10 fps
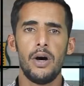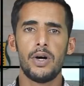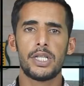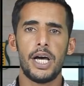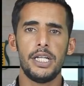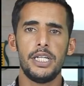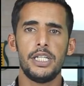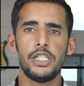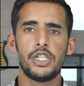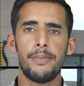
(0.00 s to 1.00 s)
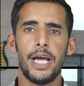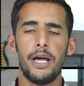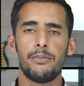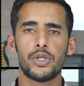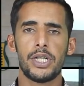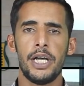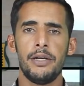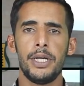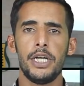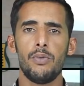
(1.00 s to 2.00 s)
وتحديد جميع
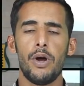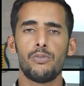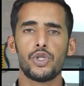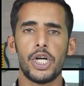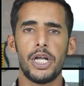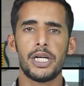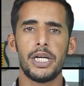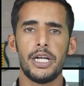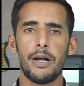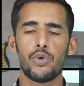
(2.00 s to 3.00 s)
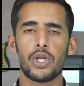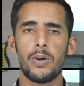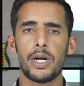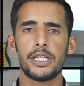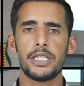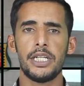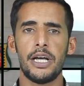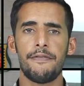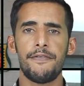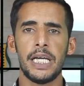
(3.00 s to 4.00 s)
المساهمين والمشاركين
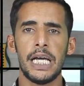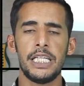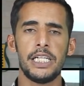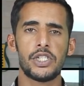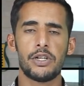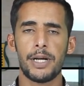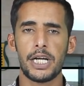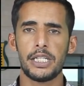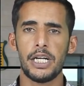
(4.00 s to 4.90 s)
المتورطين في هذه الشبكة